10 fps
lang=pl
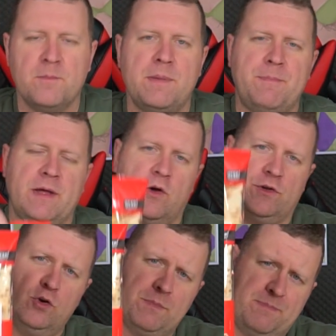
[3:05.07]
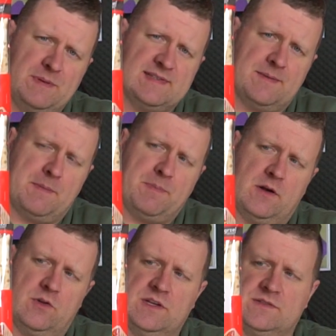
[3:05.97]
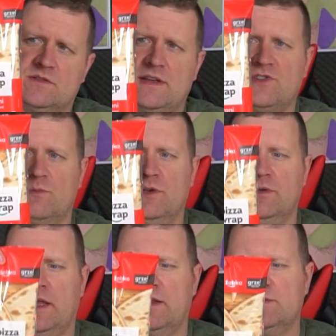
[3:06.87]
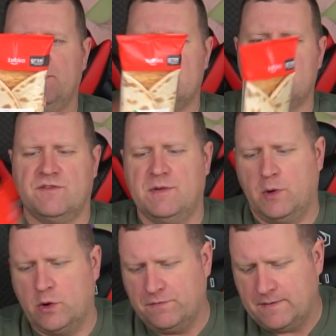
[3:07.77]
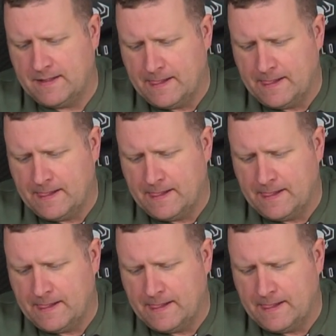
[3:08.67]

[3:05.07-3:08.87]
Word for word: Pepperoni, lubię pizzę pepperoni, jest to zawsze mój jeden z pierwszych wyborów.